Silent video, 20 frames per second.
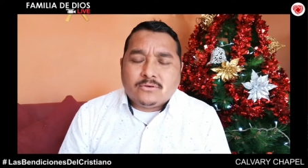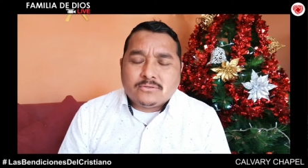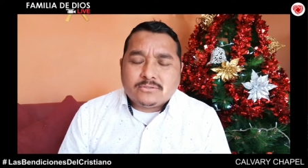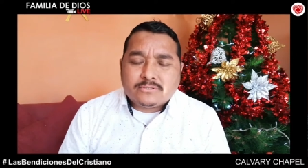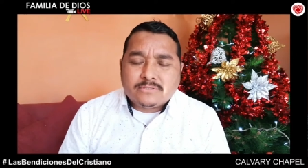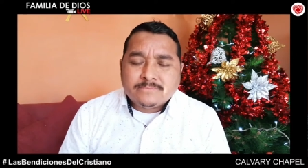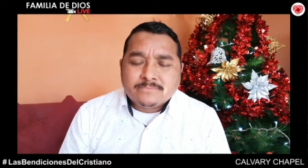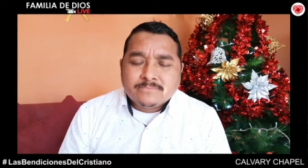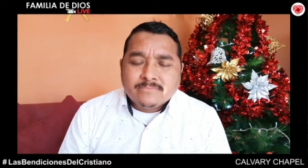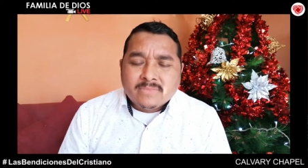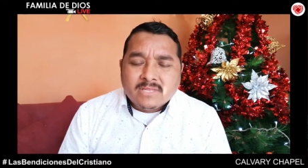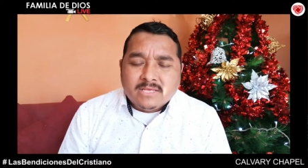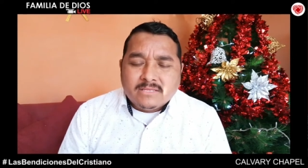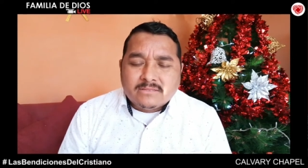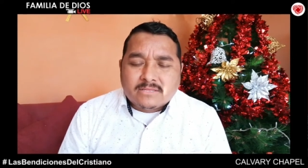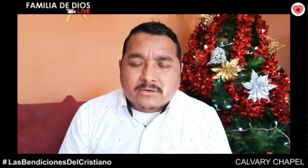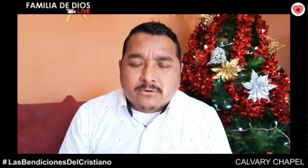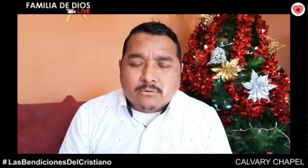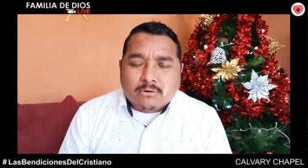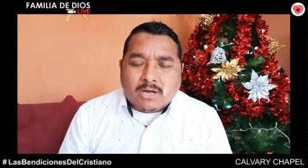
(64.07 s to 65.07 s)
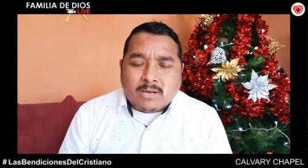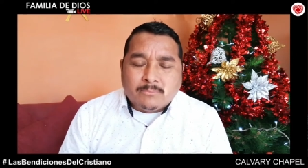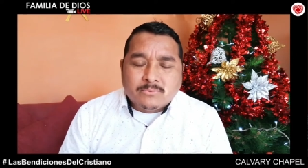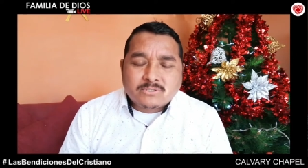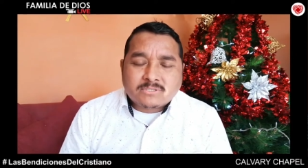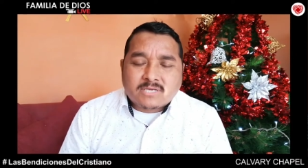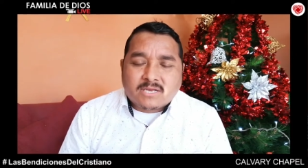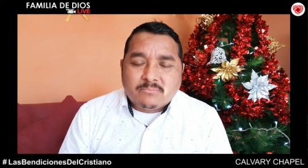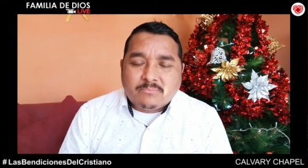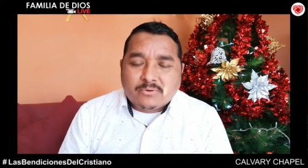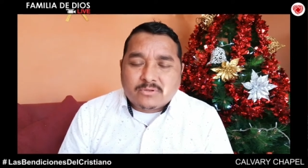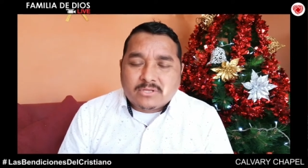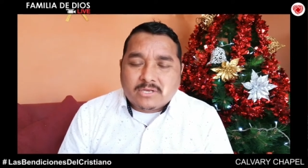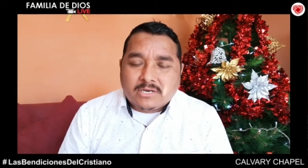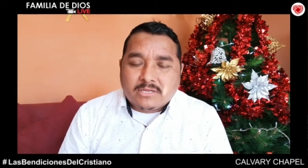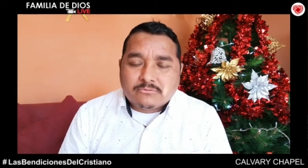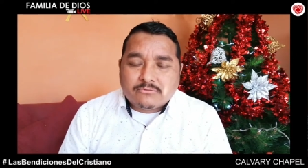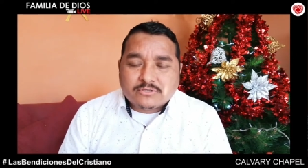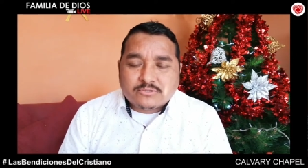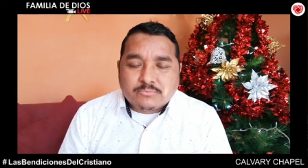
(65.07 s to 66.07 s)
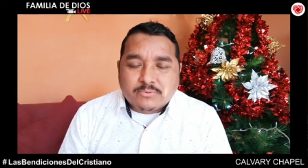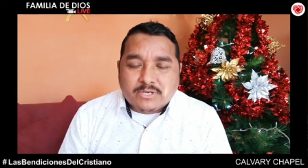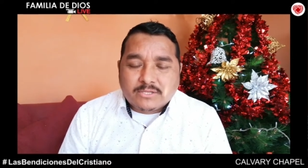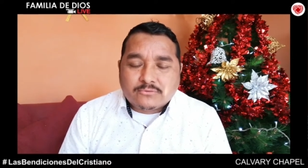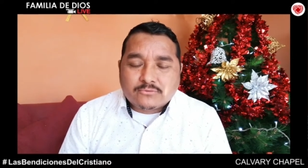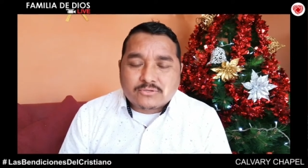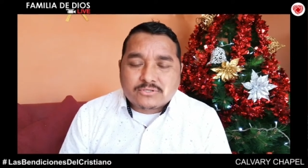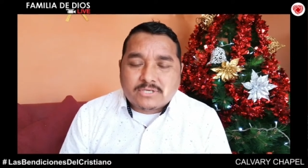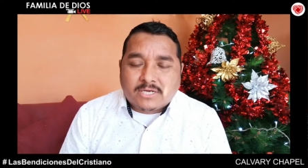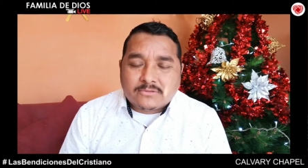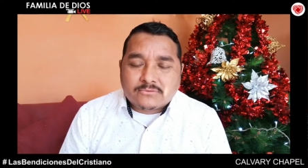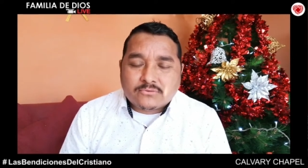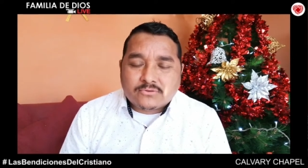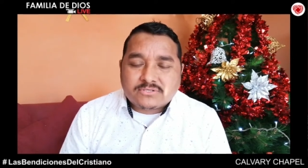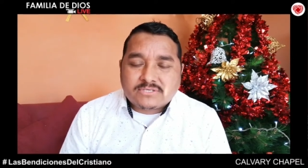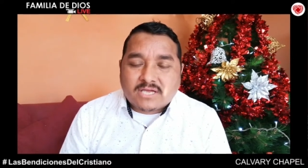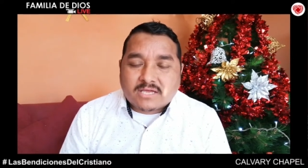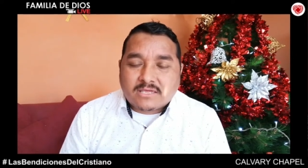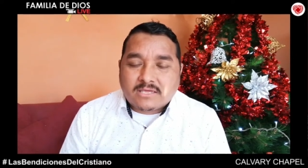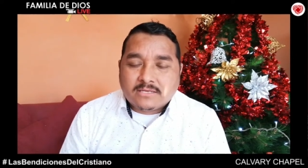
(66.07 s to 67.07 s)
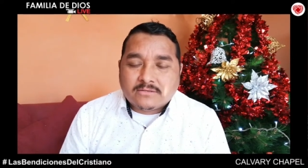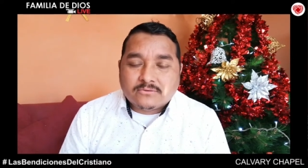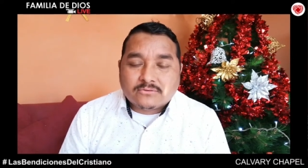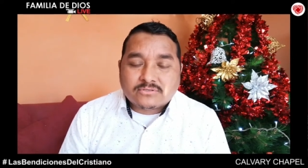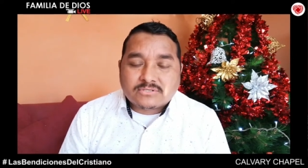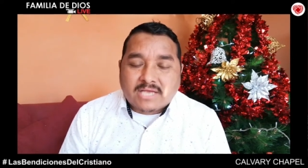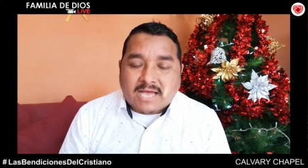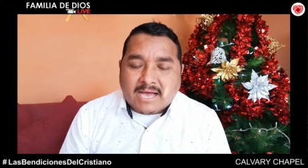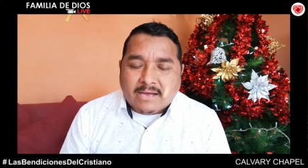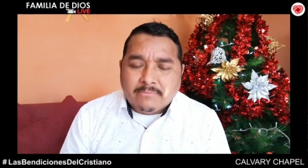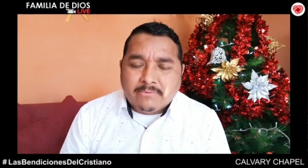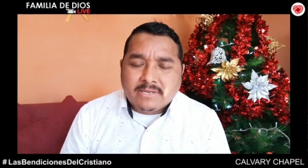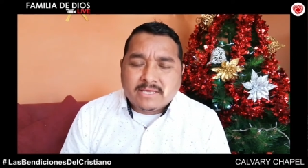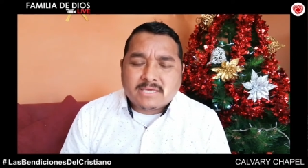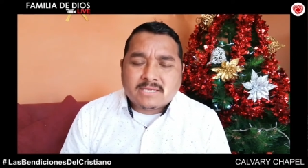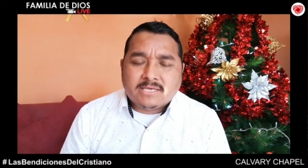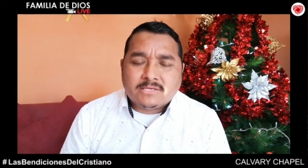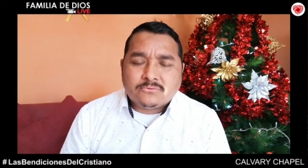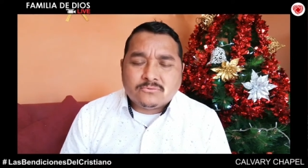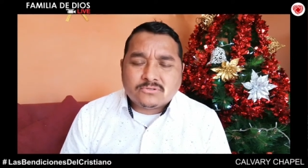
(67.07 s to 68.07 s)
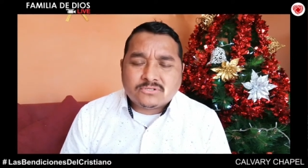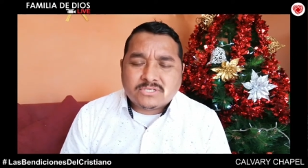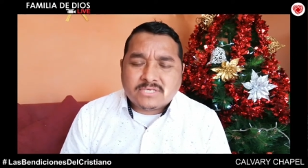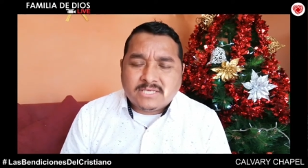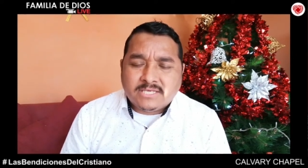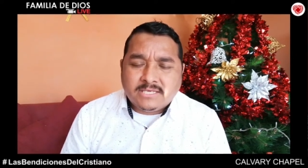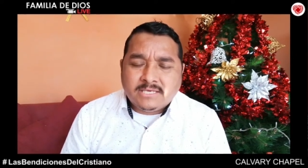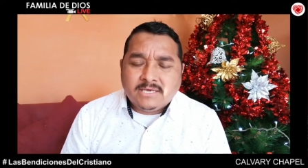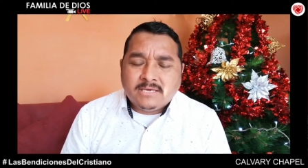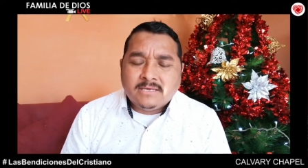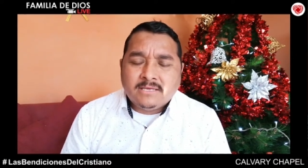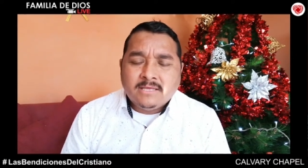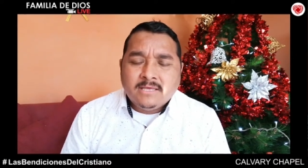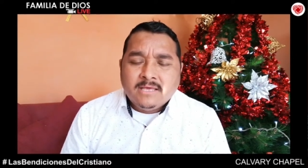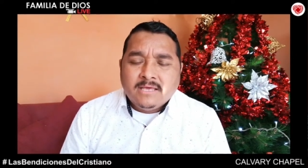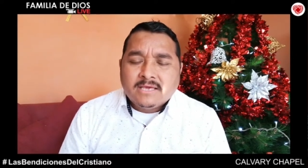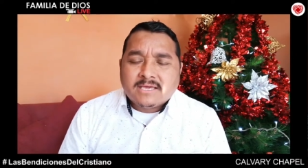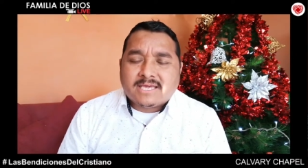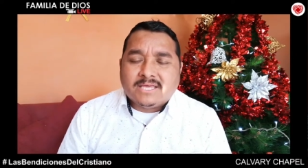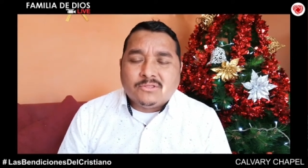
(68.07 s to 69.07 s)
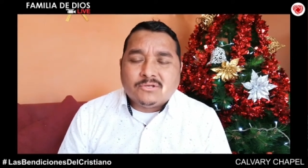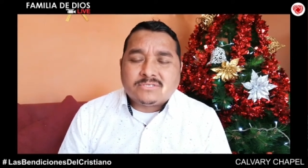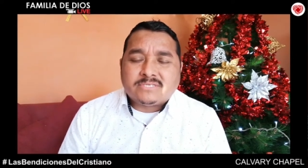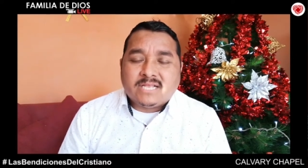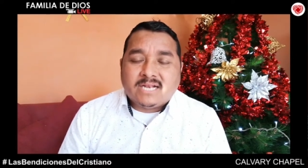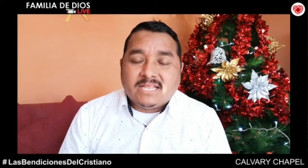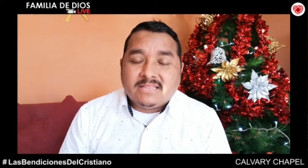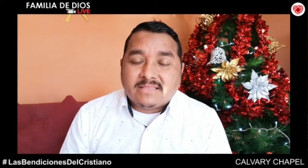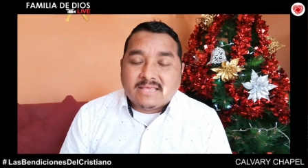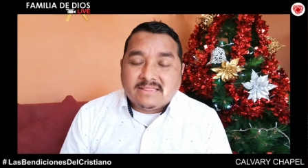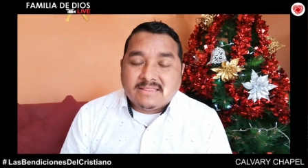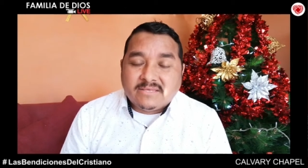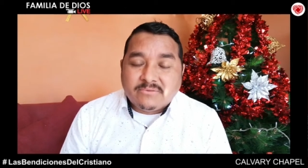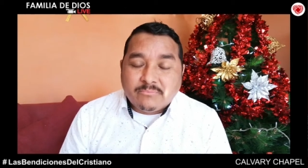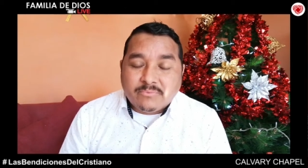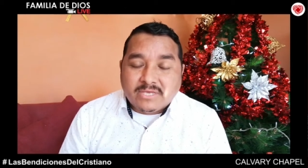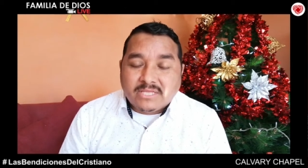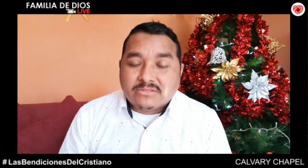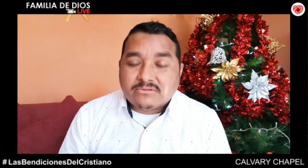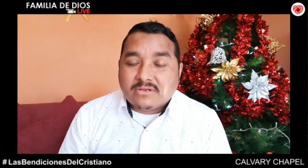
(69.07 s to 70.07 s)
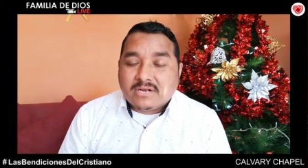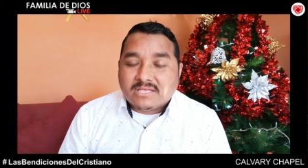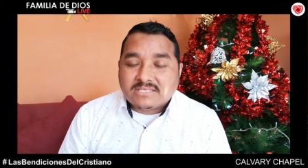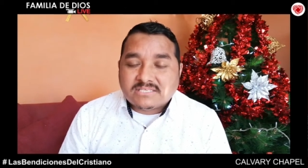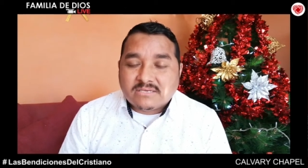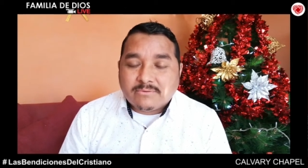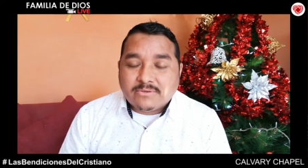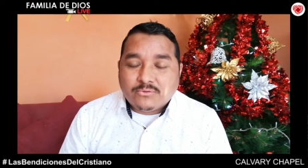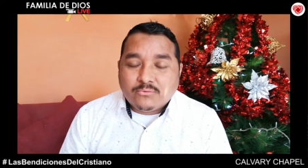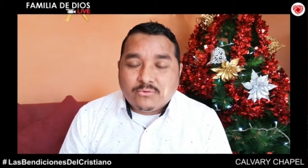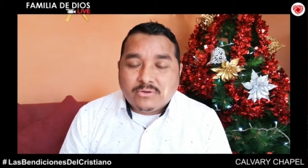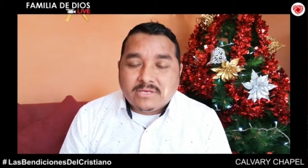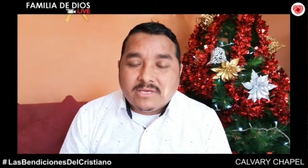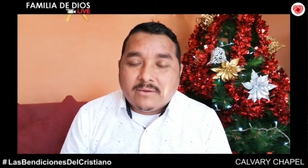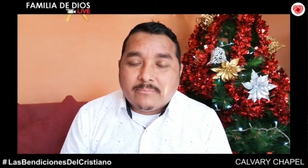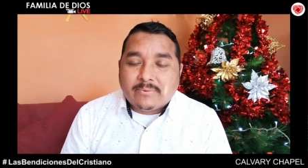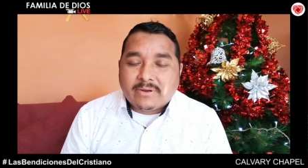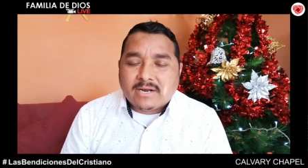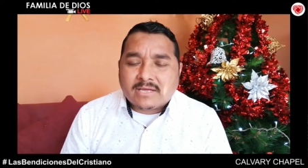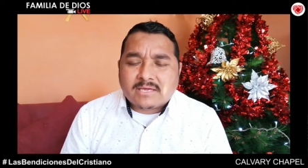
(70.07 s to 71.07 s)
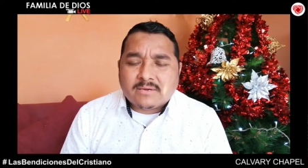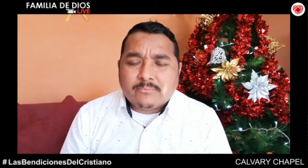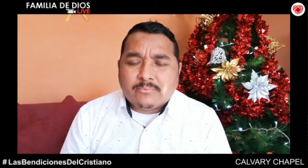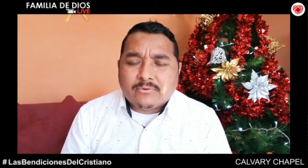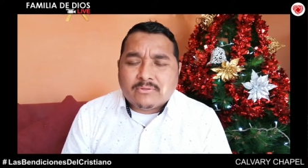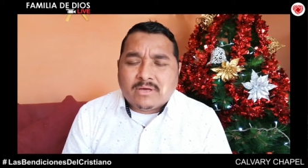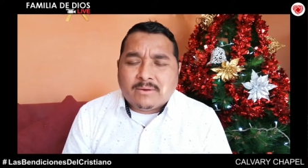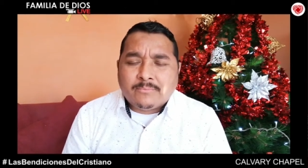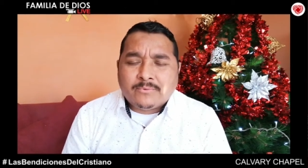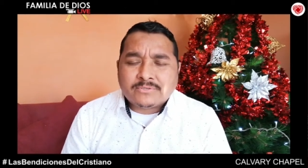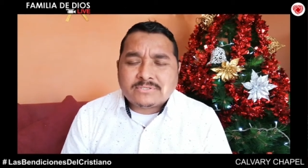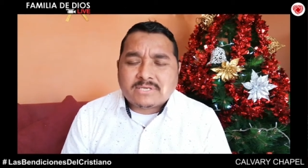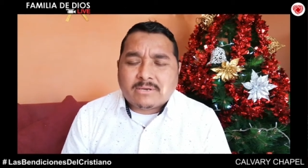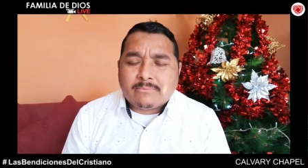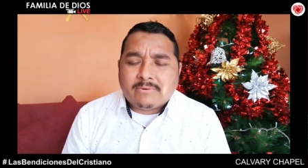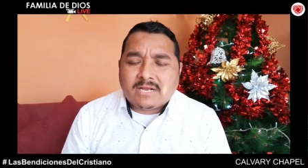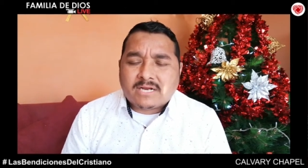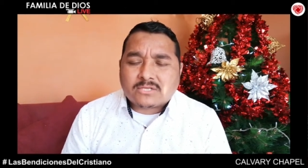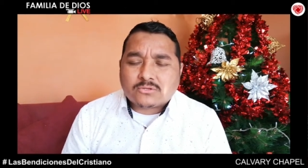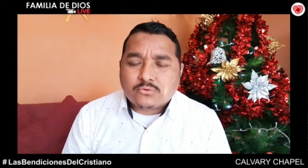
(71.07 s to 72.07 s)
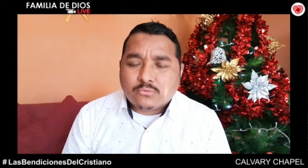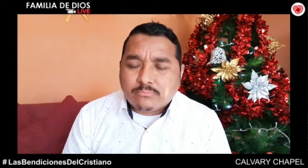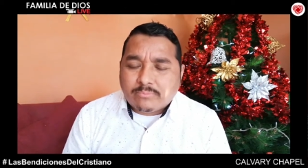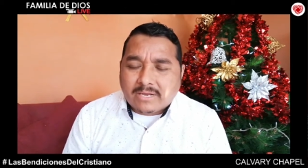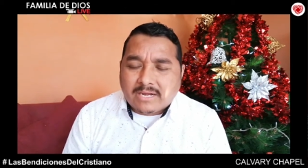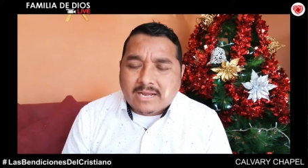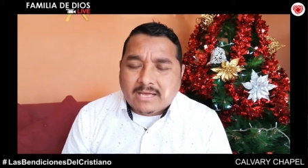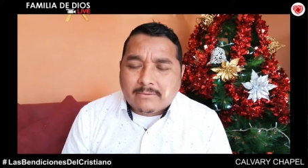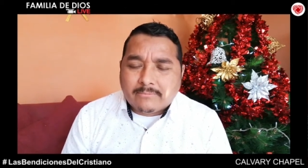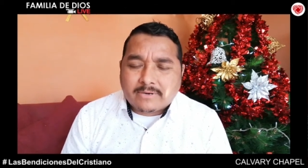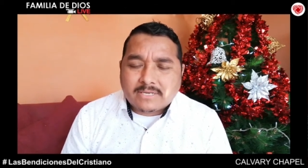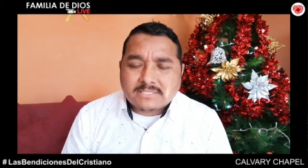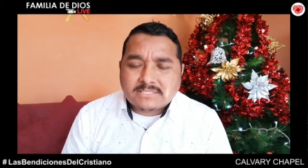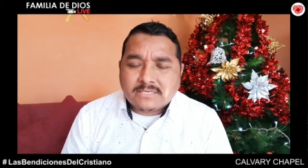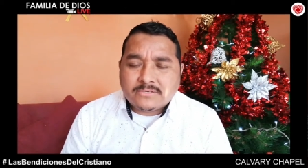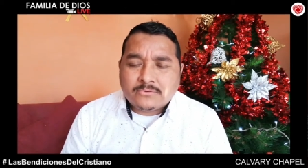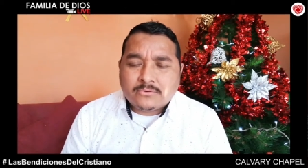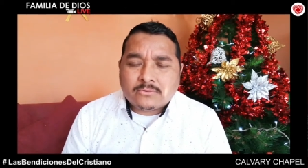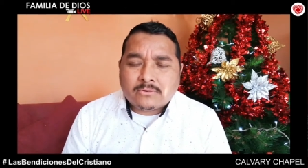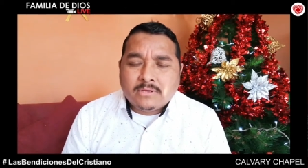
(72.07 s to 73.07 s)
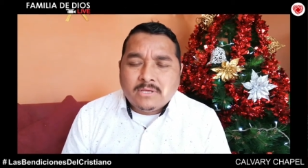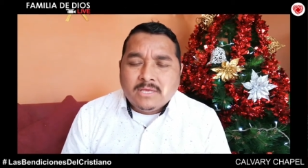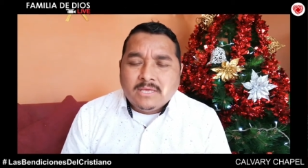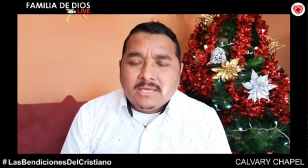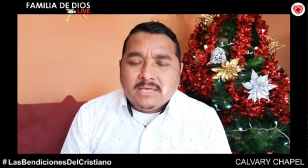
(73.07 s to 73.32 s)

Dios, te rogamos que el poder de tu Espíritu Santo sea quien nos hable, quien nos guíe, que nos dé el entendimiento y la sabiduría para que podamos hablar tu palabra, Señor,